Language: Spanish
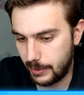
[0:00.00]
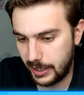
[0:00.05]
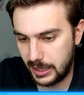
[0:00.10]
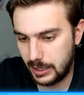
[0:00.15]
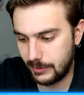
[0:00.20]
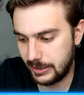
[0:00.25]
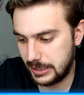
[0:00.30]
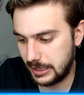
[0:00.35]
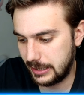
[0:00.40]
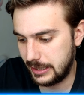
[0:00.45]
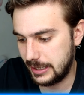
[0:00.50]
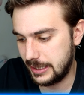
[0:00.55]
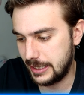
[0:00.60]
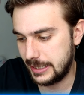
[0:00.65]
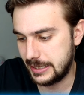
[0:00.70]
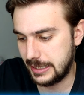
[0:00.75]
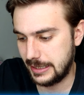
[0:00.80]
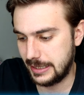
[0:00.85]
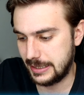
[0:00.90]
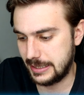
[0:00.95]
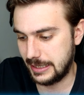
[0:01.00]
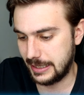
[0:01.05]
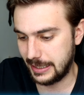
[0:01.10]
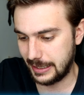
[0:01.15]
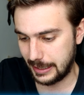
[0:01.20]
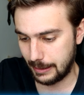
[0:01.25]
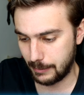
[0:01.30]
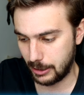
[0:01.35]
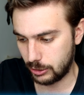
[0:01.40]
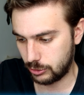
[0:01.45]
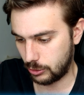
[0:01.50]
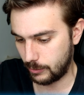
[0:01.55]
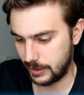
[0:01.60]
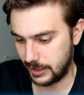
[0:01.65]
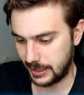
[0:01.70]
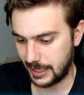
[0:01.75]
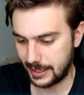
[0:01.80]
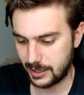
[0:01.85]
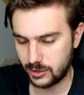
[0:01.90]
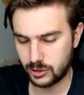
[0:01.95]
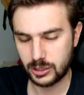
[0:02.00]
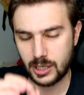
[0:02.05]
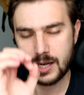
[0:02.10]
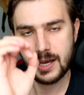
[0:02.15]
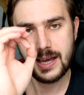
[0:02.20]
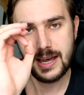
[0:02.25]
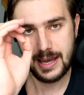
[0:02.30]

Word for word: parece bastante interesante Así que dejadme en los comentarios